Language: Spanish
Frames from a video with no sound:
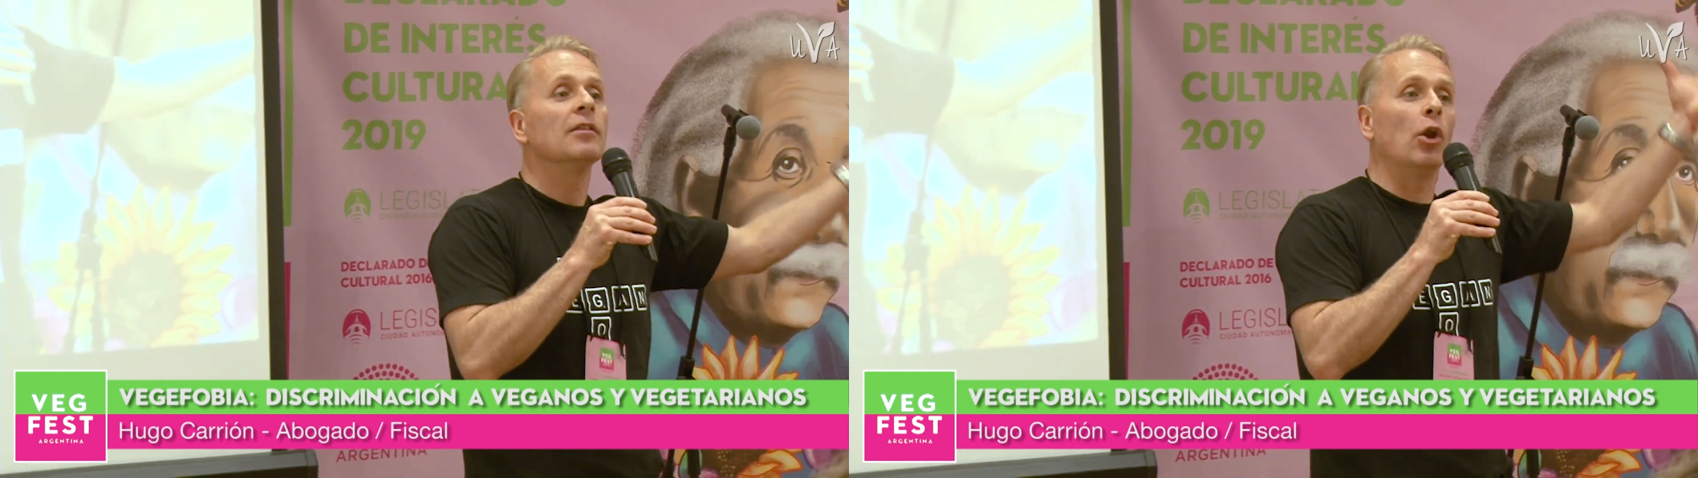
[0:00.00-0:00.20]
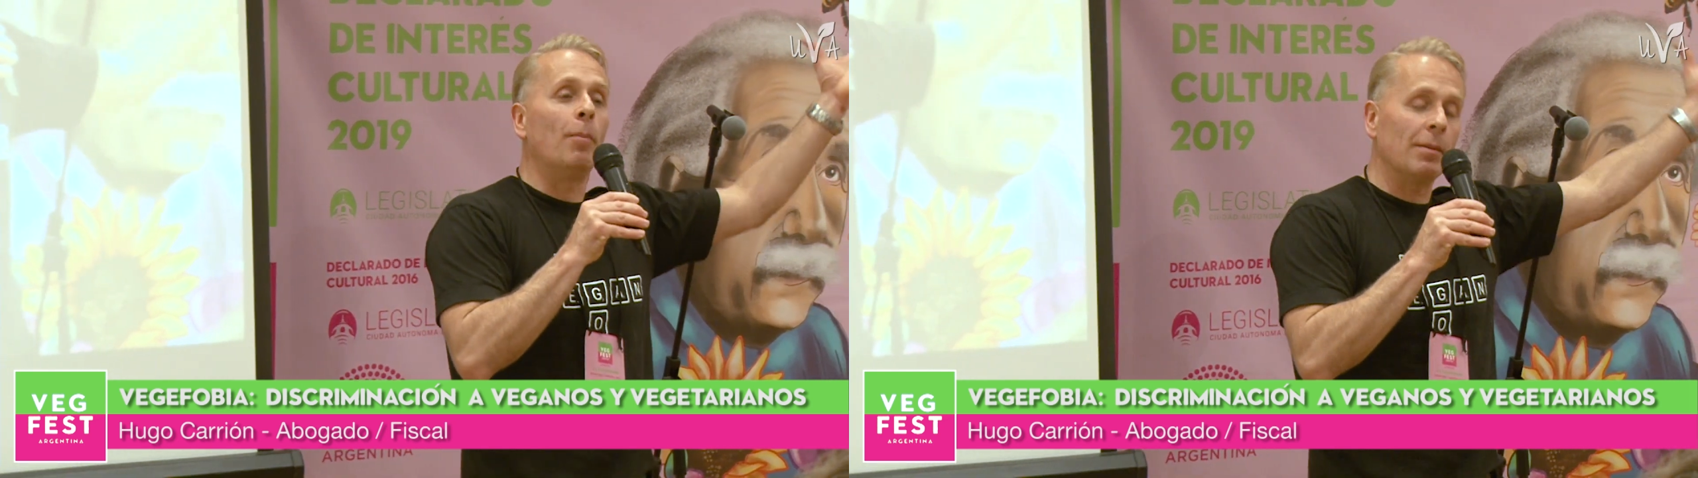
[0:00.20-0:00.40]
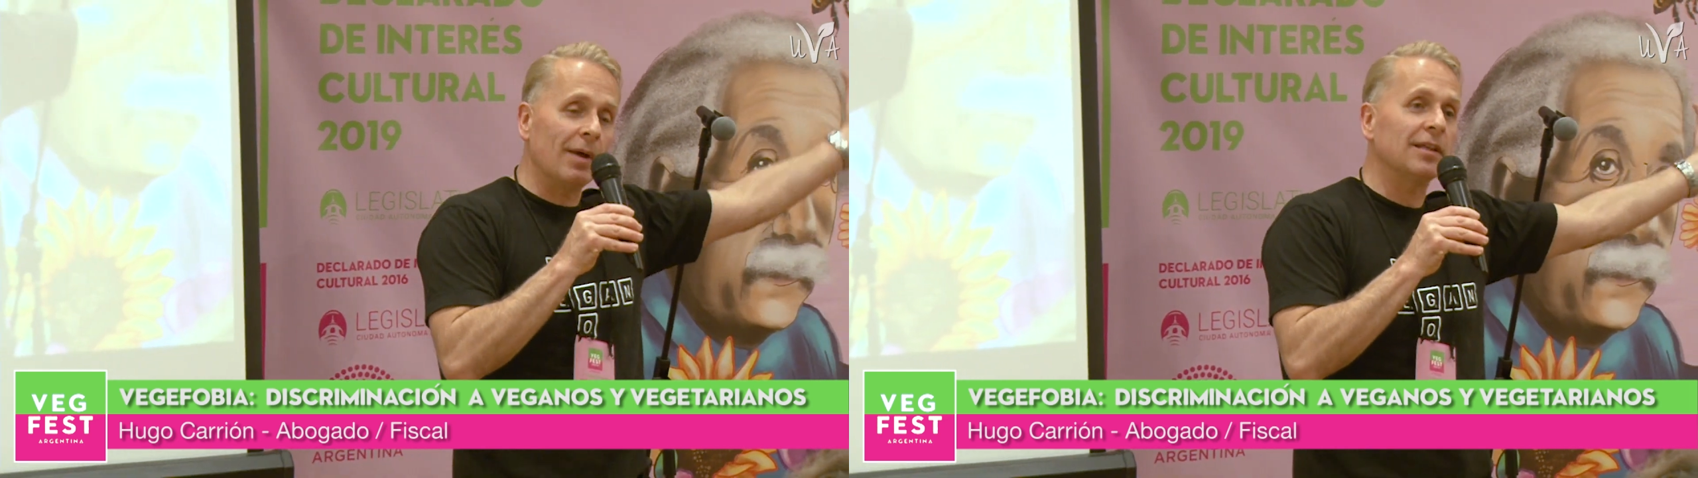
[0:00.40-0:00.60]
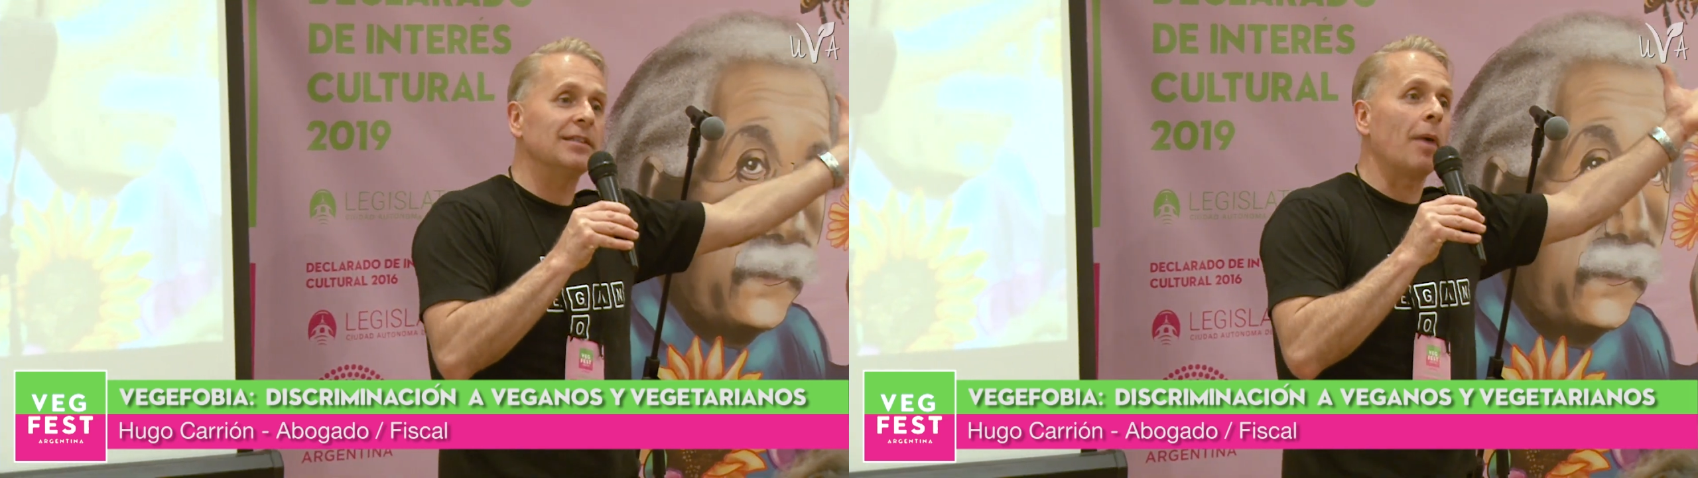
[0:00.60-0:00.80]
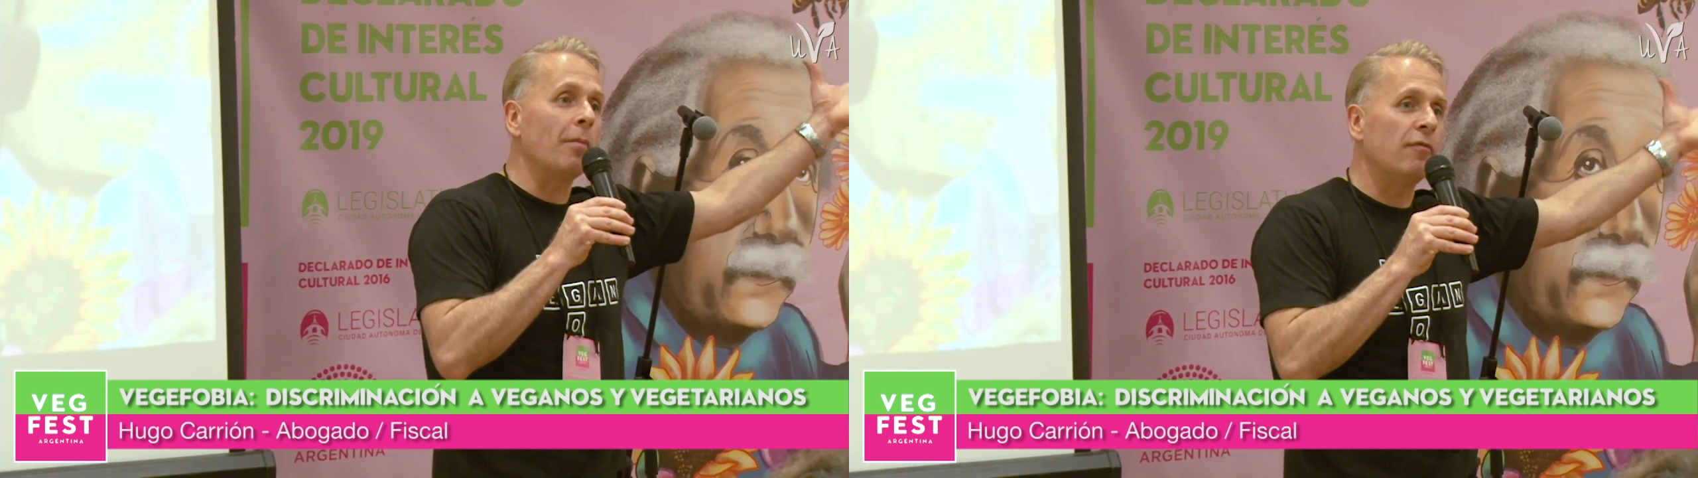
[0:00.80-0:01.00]
de los primates
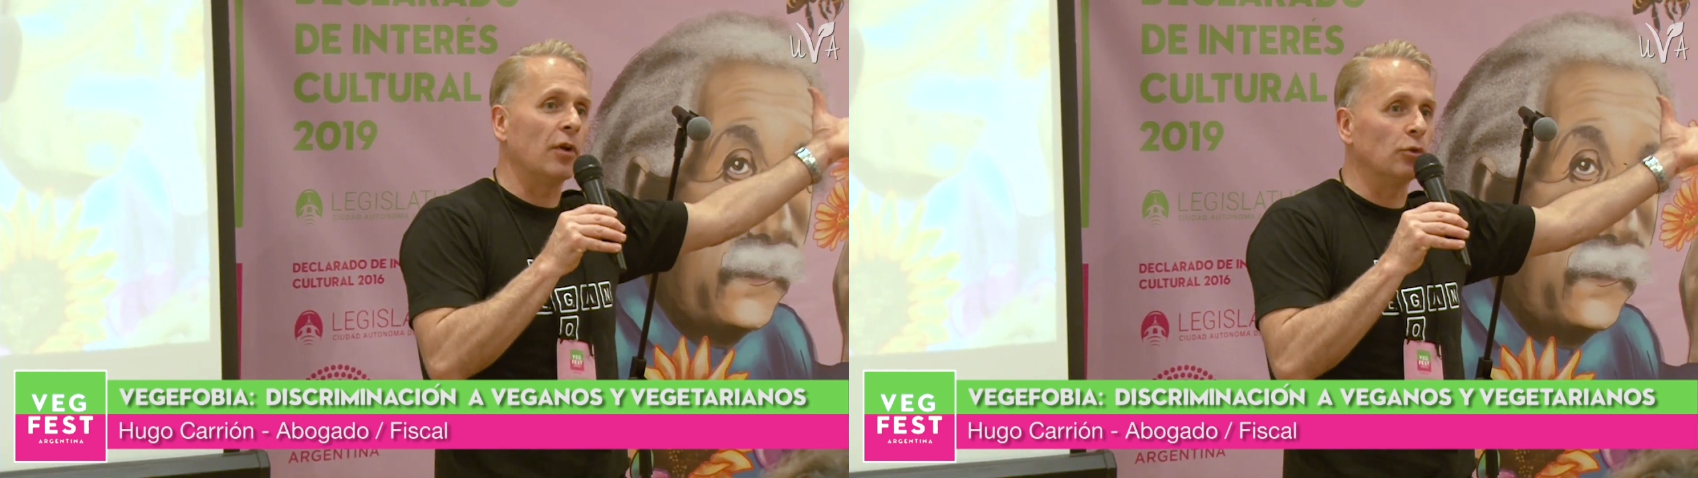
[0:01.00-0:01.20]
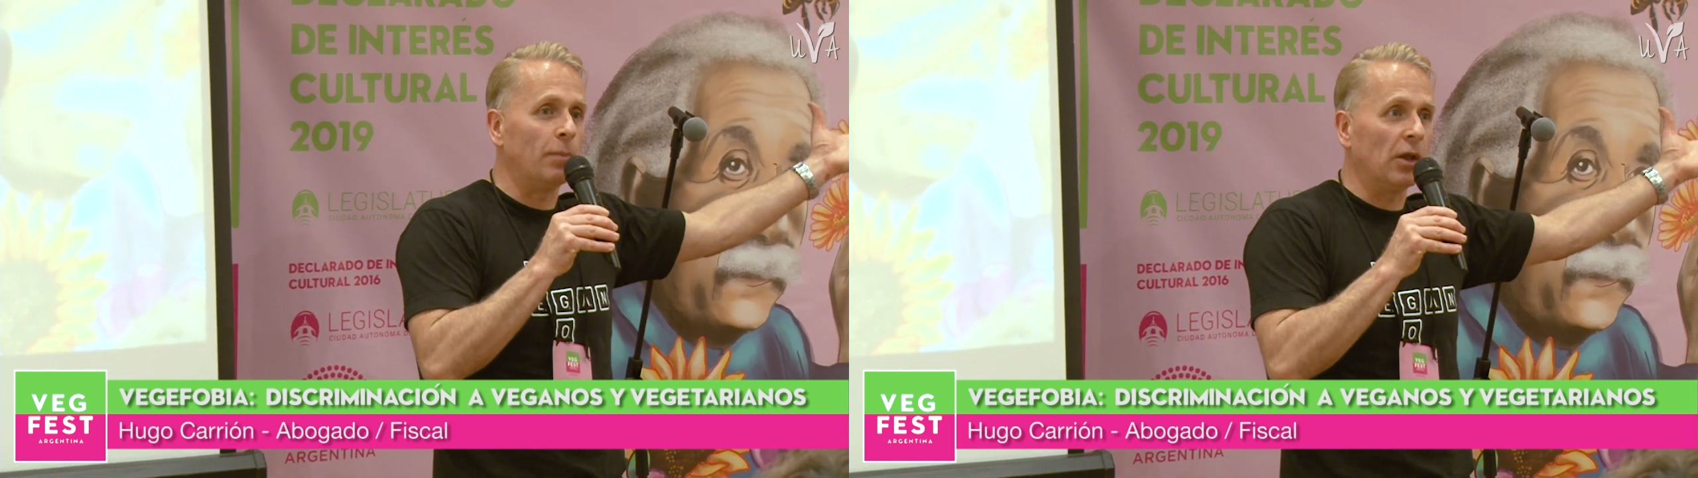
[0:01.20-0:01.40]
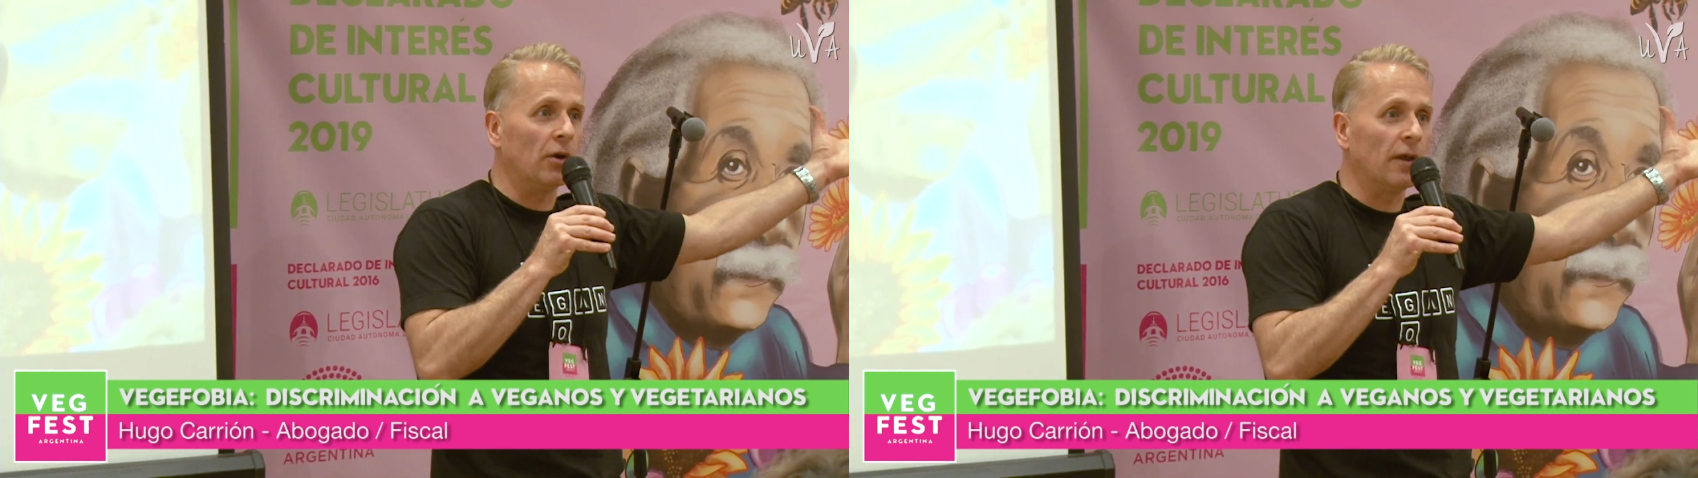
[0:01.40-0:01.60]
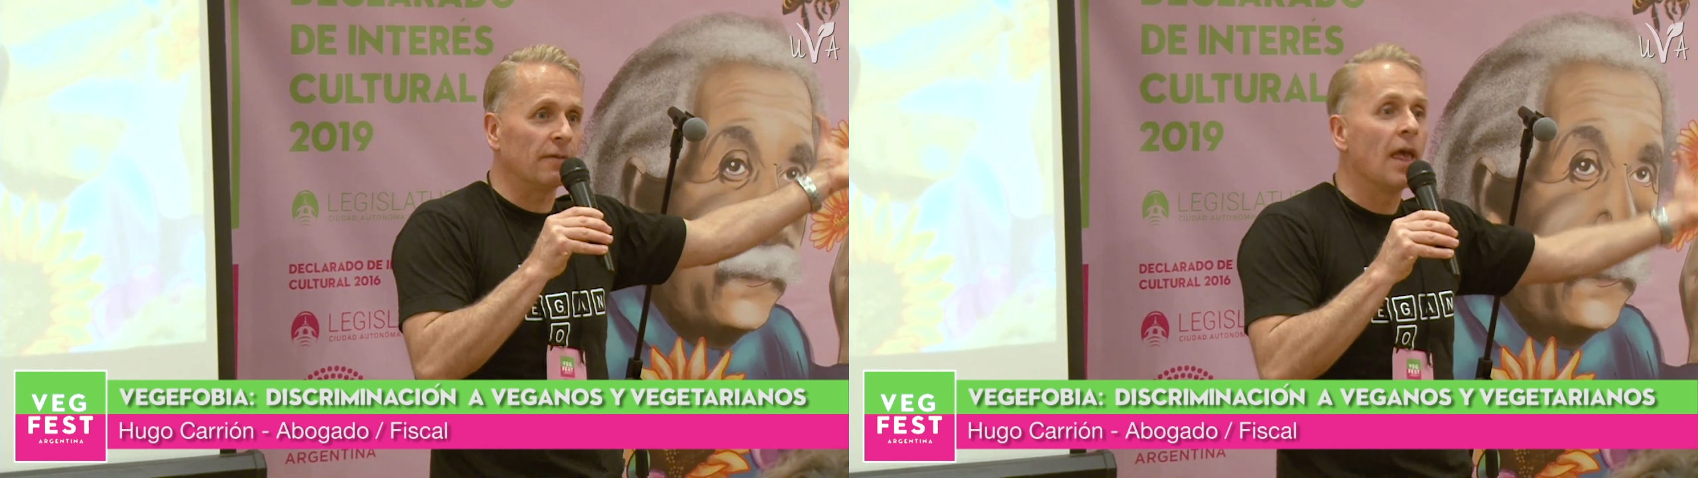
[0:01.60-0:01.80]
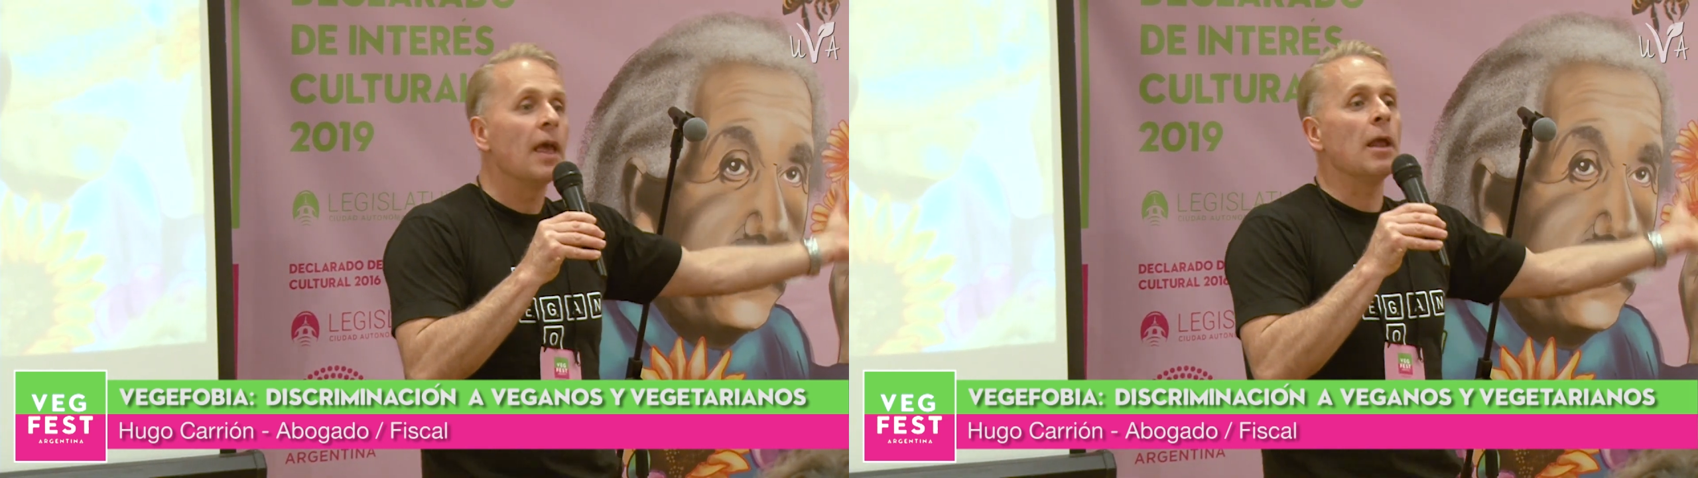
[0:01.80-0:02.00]
y mamíferos
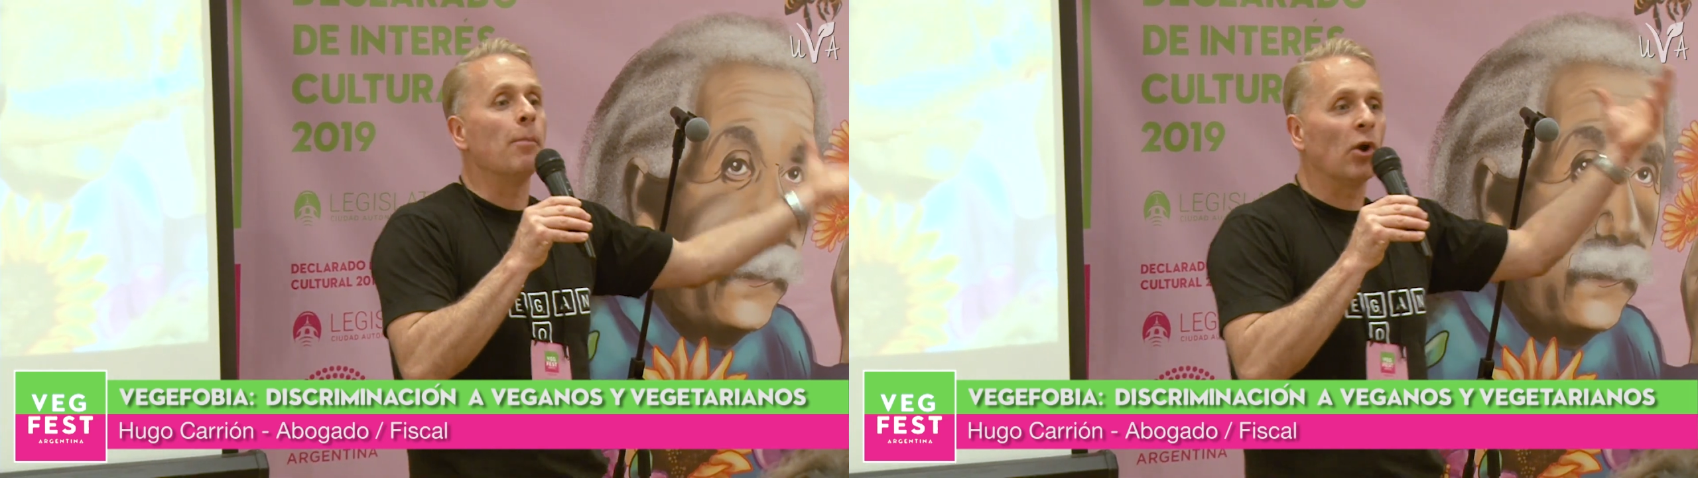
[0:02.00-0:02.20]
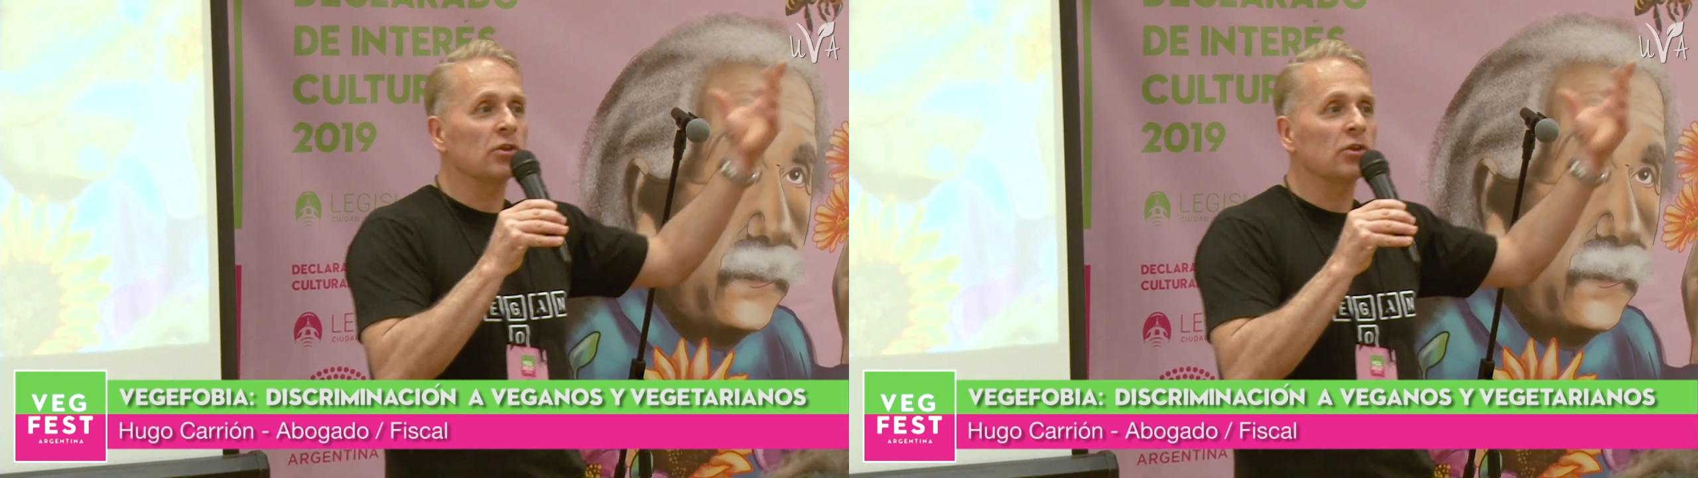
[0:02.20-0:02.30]
superiores y por